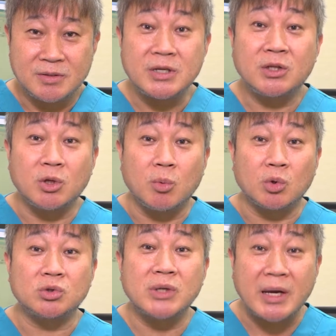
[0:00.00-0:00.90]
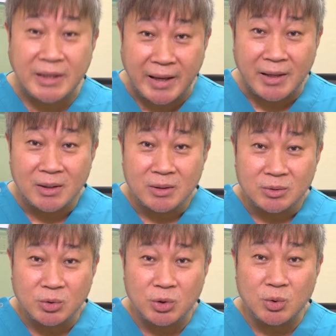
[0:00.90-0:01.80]
ぜひとも屋外で
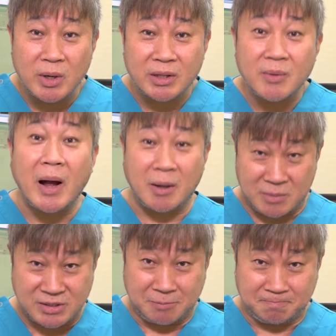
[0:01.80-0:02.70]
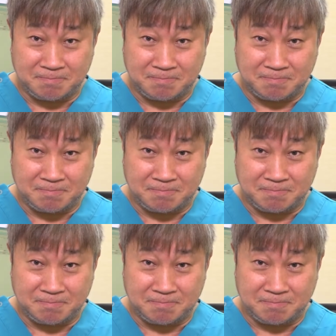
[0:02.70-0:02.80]
というわけではありません